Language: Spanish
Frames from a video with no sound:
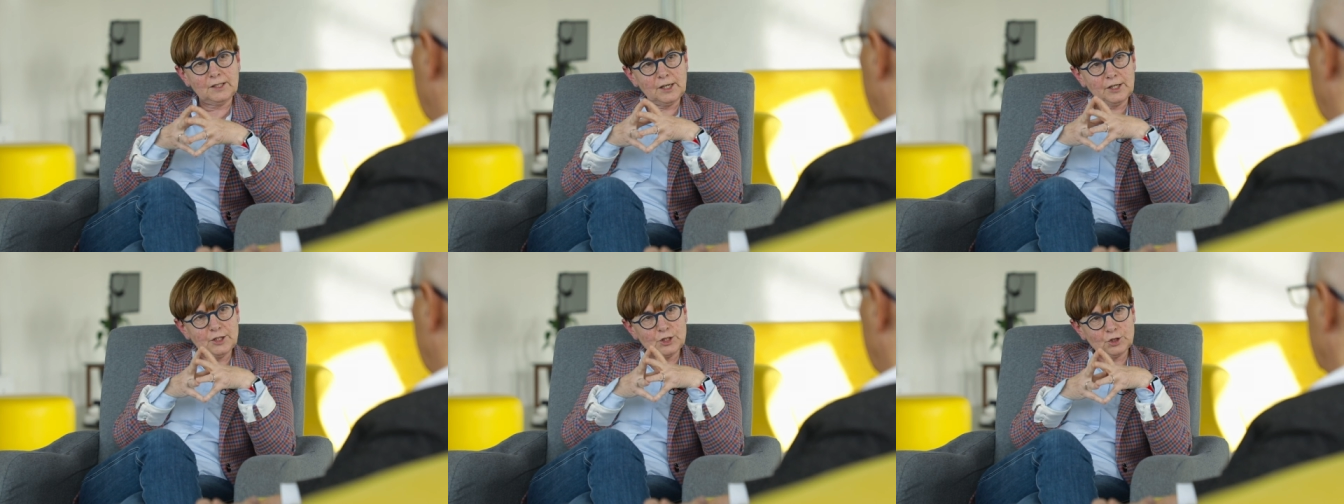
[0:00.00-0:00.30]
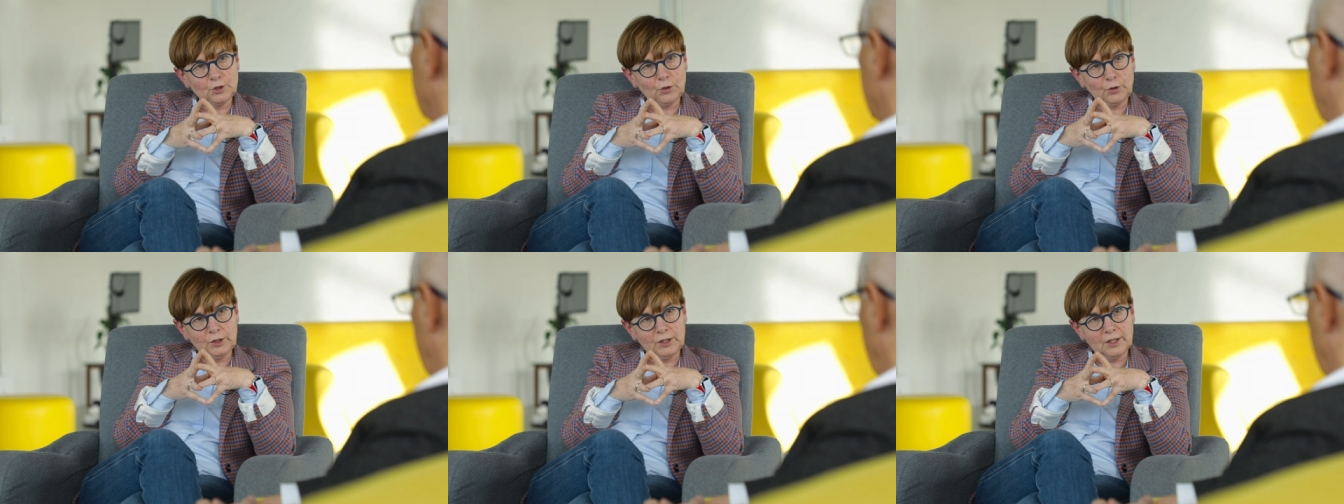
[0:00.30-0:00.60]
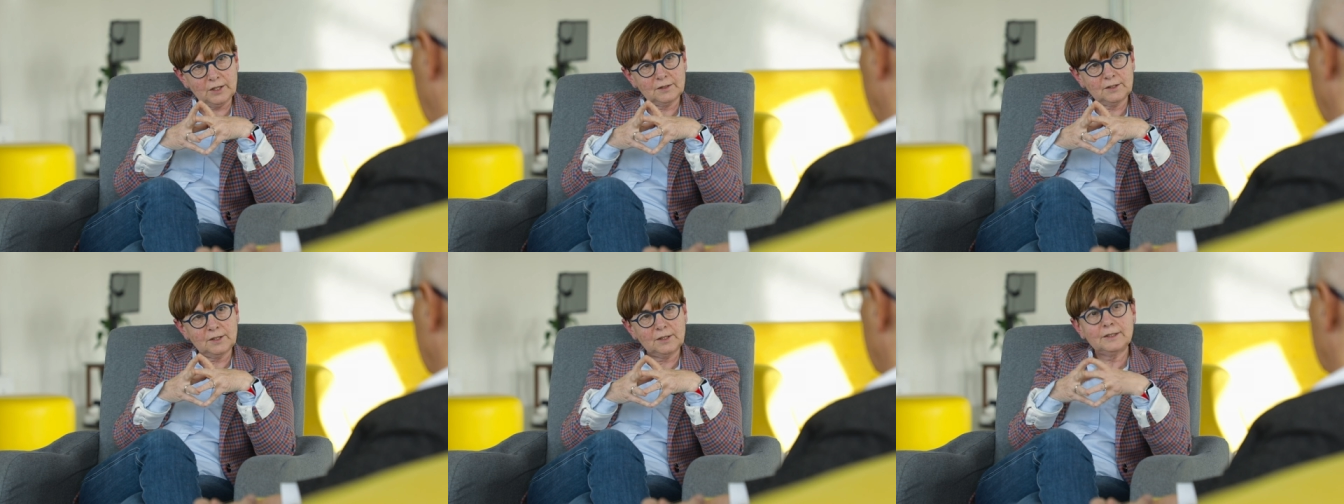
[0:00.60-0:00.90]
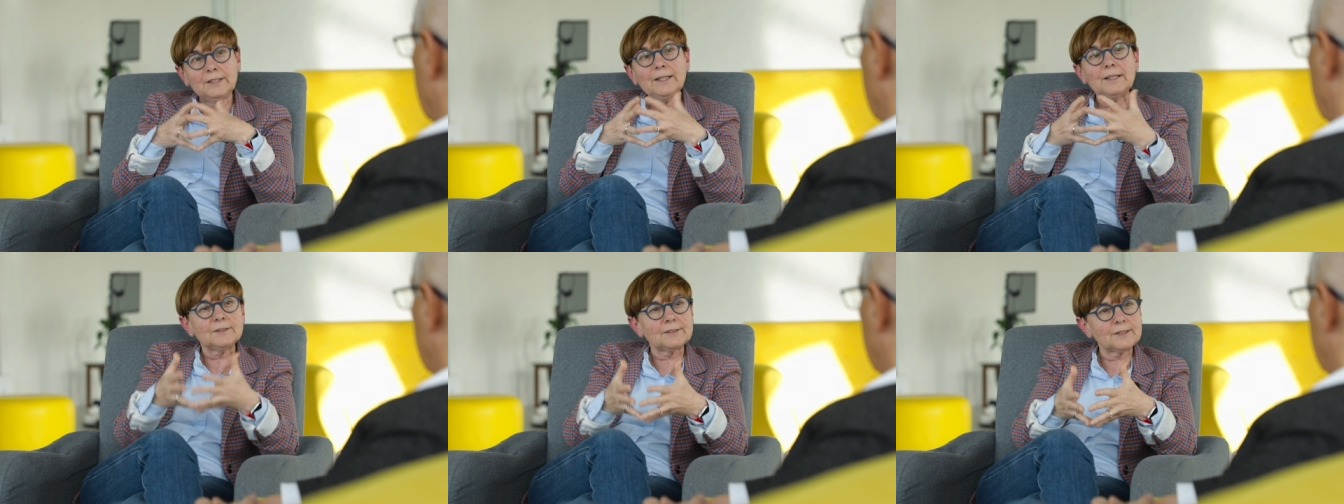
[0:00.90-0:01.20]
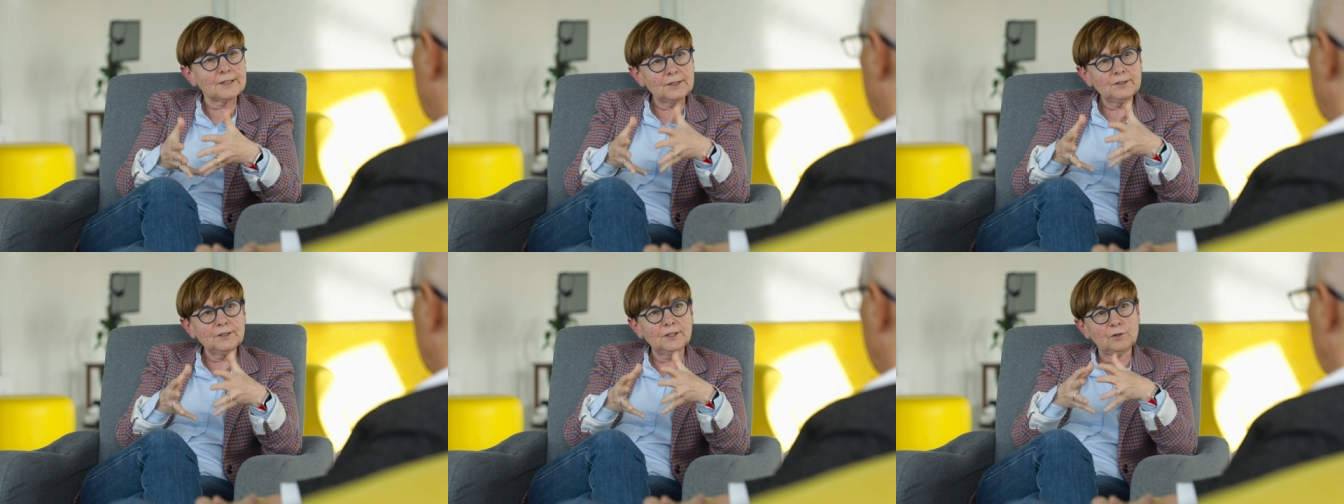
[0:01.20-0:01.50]
de la historia, ni el
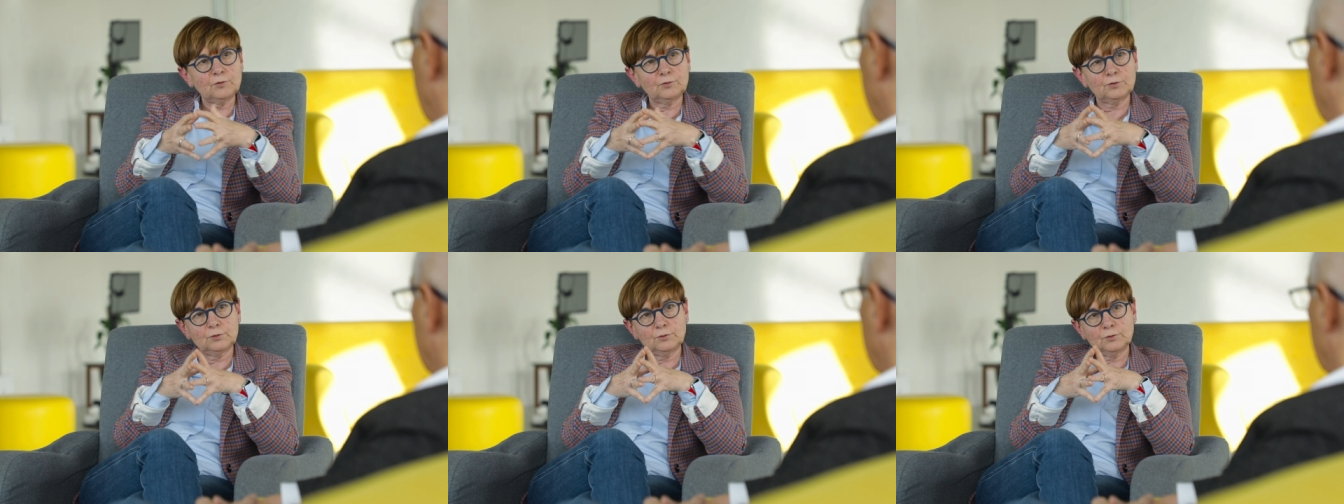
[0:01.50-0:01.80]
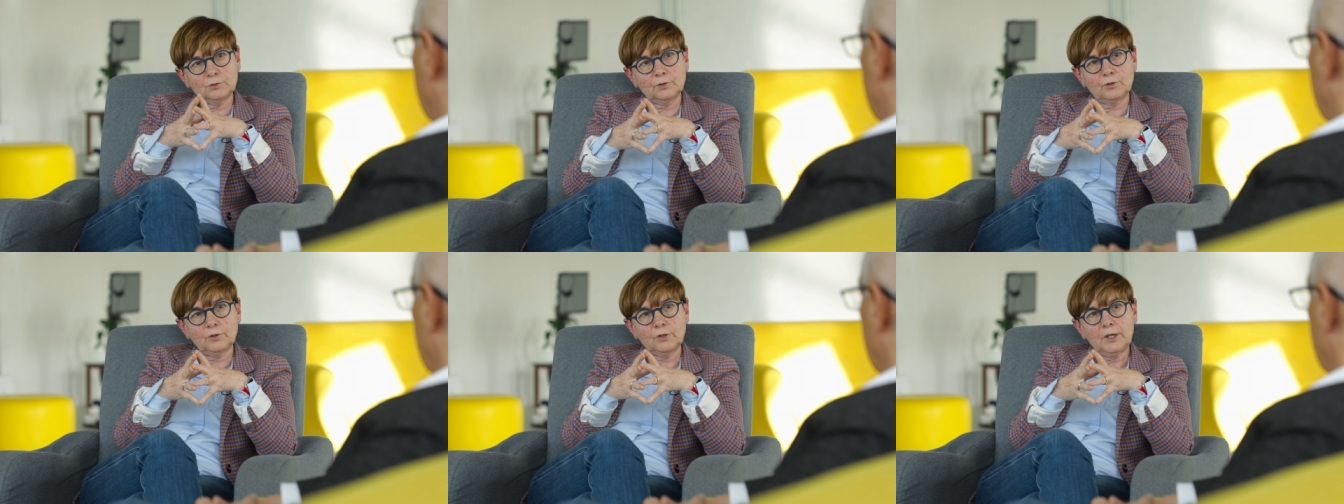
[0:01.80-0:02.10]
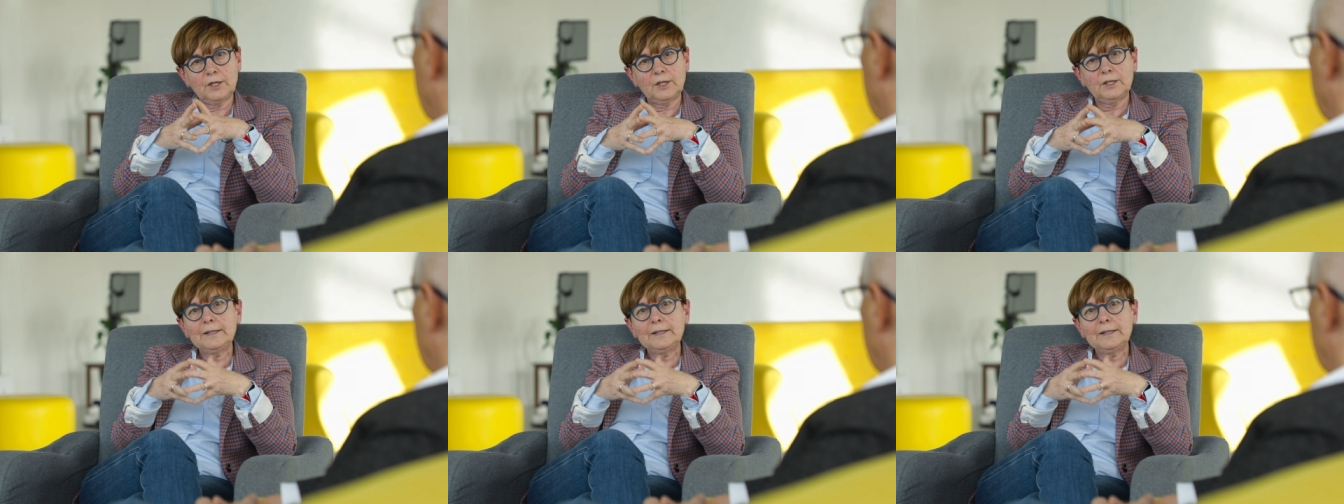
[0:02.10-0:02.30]
tren del futuro,